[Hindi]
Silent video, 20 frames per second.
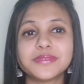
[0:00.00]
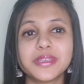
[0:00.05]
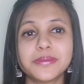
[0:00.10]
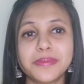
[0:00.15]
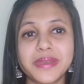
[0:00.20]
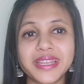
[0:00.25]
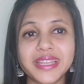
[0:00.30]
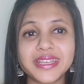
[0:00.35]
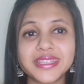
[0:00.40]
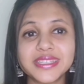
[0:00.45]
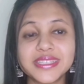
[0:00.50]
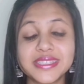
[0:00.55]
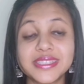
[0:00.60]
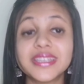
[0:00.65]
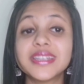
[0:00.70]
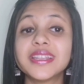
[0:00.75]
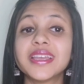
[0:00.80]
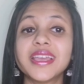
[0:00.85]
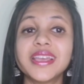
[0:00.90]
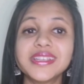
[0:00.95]
सबसे पहला
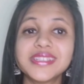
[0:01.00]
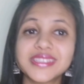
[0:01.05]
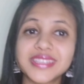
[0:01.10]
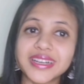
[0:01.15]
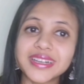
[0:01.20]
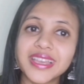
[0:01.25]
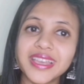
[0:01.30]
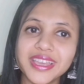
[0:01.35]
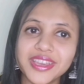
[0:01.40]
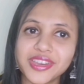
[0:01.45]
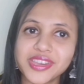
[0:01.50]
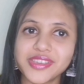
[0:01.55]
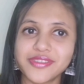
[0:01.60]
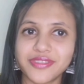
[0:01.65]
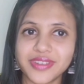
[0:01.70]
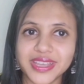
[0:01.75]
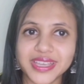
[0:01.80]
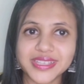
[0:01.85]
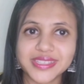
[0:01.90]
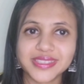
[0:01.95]
रीज़न है सकिंग
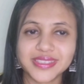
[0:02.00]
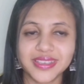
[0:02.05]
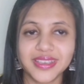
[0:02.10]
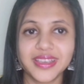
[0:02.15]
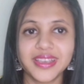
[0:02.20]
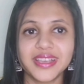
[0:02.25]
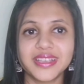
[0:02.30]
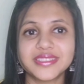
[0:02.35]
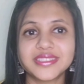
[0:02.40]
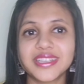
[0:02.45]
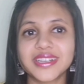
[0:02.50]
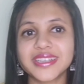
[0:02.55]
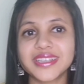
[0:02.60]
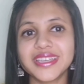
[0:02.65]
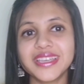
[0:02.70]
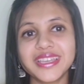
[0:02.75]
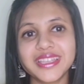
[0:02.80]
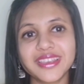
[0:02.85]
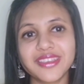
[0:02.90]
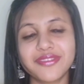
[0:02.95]
रिफ्लेक्स
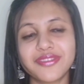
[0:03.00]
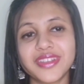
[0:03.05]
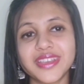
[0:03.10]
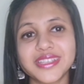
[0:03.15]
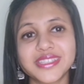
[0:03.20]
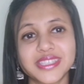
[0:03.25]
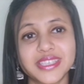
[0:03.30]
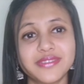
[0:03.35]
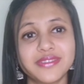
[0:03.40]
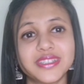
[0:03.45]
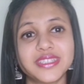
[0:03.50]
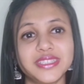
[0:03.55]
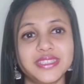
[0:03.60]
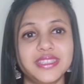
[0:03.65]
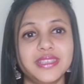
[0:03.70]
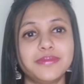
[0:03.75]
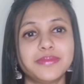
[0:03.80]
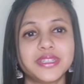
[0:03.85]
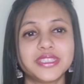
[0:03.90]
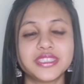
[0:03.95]
सकिंग रिफ्लेक्स की
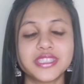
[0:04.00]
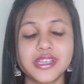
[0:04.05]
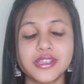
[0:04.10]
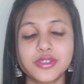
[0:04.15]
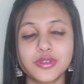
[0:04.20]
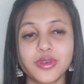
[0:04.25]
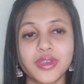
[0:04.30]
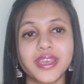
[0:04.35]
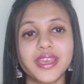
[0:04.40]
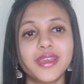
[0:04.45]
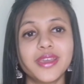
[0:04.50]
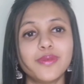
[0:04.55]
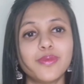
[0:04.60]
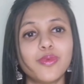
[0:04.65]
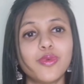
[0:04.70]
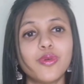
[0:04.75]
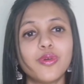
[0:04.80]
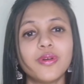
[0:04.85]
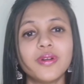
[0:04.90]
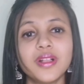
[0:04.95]
वजह से बच्चा जो है
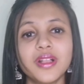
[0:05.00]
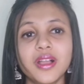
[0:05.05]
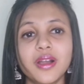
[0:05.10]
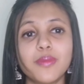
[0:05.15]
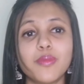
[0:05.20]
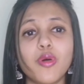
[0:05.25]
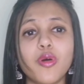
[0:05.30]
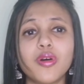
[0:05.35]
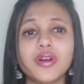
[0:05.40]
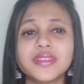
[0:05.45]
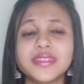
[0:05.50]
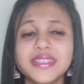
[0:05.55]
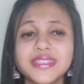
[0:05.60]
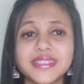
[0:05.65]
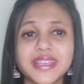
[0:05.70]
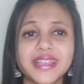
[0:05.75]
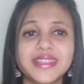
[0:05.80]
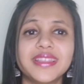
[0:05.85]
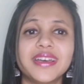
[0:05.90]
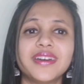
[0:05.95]
वो बहुत
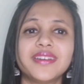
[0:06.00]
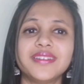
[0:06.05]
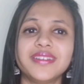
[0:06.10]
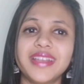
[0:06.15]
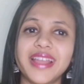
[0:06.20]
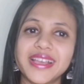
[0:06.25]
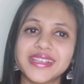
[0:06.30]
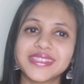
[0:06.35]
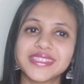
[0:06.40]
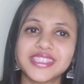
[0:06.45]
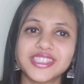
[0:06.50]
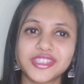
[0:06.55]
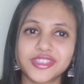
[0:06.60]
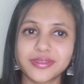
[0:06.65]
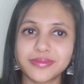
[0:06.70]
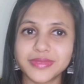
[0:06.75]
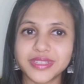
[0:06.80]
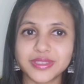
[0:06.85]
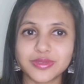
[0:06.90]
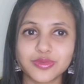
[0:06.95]
ही ज़्यादा
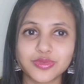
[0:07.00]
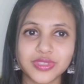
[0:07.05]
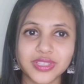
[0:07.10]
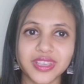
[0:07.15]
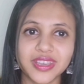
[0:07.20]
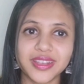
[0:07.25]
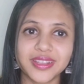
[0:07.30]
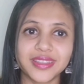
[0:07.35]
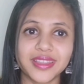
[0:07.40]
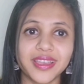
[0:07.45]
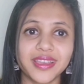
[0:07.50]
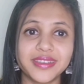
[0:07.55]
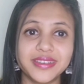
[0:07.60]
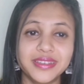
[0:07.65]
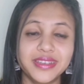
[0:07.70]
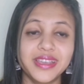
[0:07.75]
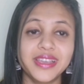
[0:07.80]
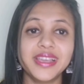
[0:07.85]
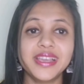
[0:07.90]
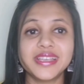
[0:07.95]
रिलैक्सेशन महसूस करता
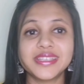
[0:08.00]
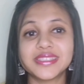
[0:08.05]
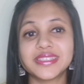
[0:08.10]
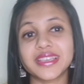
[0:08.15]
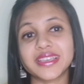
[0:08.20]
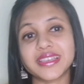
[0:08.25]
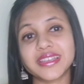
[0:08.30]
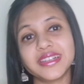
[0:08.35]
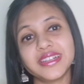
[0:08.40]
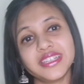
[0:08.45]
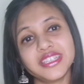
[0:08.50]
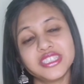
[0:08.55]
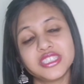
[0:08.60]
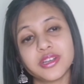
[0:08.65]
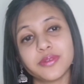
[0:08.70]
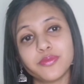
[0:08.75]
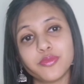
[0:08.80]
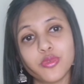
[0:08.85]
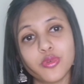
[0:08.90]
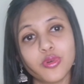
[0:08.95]
है सेकेंडली
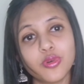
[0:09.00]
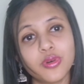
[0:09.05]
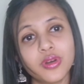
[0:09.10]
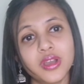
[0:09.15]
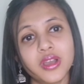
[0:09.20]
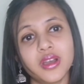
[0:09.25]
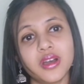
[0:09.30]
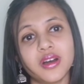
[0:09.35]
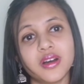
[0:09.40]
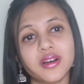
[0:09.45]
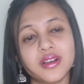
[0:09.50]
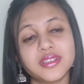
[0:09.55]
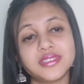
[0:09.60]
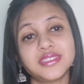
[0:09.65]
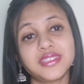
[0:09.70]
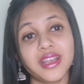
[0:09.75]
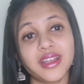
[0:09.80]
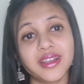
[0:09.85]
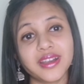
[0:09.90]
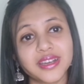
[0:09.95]
जब वो
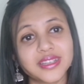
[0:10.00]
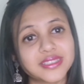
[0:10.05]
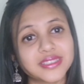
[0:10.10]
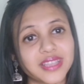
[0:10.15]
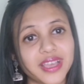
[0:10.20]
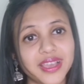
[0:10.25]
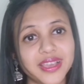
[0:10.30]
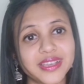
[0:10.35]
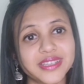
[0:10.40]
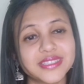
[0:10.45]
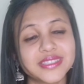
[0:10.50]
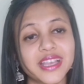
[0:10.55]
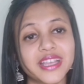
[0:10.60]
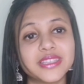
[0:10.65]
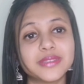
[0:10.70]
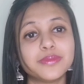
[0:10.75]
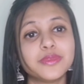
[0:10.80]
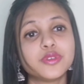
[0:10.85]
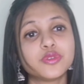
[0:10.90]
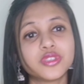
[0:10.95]
सक करता है
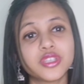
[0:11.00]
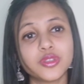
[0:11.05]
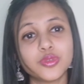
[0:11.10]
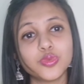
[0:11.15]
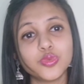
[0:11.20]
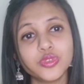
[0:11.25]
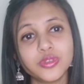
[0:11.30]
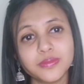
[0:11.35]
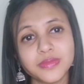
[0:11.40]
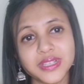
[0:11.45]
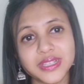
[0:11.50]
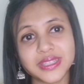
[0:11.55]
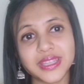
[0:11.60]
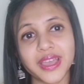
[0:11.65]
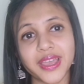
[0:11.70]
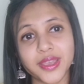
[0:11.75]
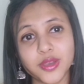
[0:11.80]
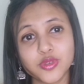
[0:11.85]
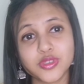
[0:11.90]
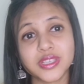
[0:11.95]
साथ में उसे दूध
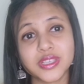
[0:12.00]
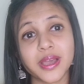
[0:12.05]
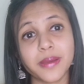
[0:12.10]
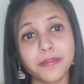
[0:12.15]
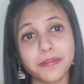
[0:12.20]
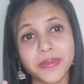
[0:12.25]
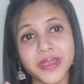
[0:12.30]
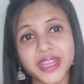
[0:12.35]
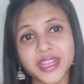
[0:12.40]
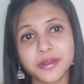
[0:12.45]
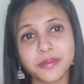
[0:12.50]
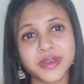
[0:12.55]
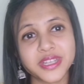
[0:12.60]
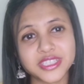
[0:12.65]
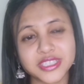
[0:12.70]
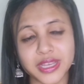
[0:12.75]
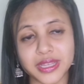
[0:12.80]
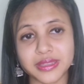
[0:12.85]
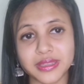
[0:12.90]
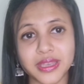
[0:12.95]
मिलता है उसका पेट
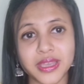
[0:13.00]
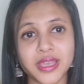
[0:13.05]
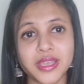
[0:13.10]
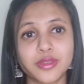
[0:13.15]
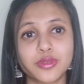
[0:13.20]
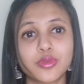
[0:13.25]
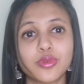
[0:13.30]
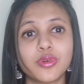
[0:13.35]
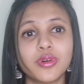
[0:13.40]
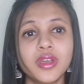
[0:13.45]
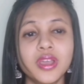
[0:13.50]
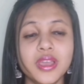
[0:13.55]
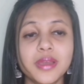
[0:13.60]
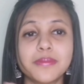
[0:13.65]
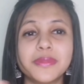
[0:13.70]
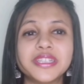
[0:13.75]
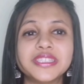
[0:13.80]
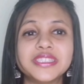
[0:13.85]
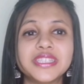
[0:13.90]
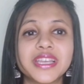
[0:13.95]
भर जाता है तो
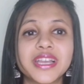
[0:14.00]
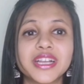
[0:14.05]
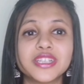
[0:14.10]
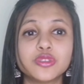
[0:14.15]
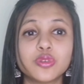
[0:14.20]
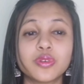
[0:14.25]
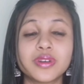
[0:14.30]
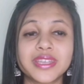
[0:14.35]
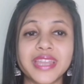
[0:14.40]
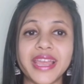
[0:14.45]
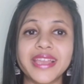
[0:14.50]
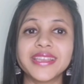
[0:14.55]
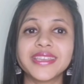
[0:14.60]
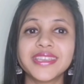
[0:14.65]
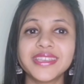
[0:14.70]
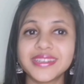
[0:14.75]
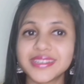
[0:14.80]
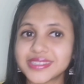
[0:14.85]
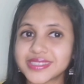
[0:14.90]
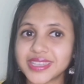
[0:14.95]
बच्चे का जो
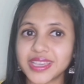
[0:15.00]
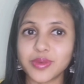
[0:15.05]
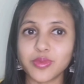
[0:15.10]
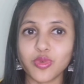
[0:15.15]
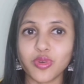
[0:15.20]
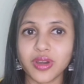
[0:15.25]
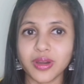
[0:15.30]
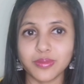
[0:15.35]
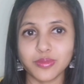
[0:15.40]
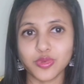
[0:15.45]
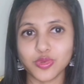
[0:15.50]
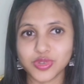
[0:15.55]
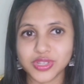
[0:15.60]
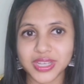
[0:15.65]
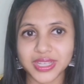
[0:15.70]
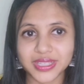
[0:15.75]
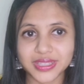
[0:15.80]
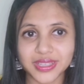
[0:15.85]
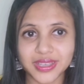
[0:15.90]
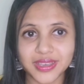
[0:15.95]
क्रैंकीनेस है वो कम
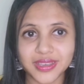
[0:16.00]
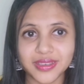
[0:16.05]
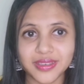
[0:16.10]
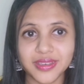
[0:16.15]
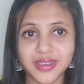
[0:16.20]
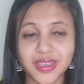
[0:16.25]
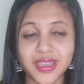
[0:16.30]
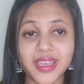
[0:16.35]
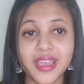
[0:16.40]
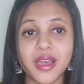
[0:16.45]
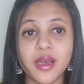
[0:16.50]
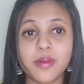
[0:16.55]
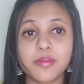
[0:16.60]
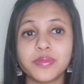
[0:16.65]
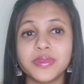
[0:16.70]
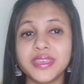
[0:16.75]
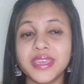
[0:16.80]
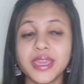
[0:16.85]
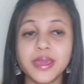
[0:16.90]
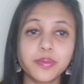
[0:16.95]
हो जाता है
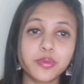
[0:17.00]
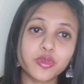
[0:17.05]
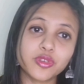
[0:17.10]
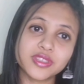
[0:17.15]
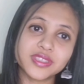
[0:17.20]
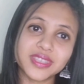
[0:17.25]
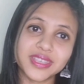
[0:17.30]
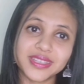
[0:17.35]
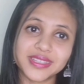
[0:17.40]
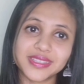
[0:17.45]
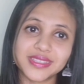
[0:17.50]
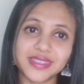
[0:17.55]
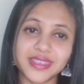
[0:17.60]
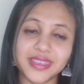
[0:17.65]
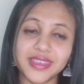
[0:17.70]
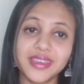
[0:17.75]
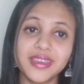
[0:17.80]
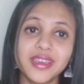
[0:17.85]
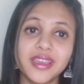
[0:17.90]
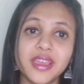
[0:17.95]
अब ये प्रोसेस
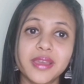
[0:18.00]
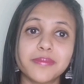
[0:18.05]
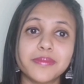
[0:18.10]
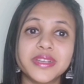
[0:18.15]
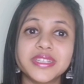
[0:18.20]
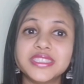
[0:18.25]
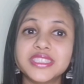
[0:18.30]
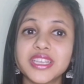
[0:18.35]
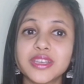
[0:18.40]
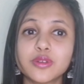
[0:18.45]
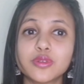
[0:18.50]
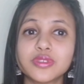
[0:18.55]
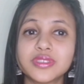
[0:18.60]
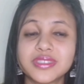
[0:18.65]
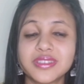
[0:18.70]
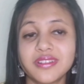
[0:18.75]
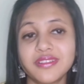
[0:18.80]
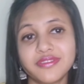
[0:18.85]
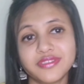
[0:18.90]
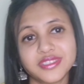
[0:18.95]
से बच्चे
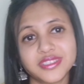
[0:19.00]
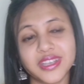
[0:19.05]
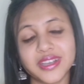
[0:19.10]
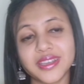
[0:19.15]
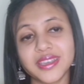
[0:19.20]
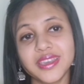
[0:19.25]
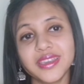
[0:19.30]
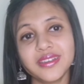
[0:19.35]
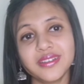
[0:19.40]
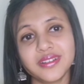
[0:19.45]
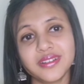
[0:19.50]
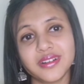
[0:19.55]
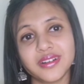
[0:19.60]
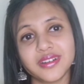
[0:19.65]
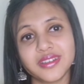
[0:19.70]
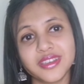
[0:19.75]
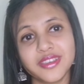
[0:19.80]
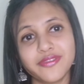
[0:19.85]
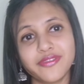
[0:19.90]
को सिर्फ सकिंग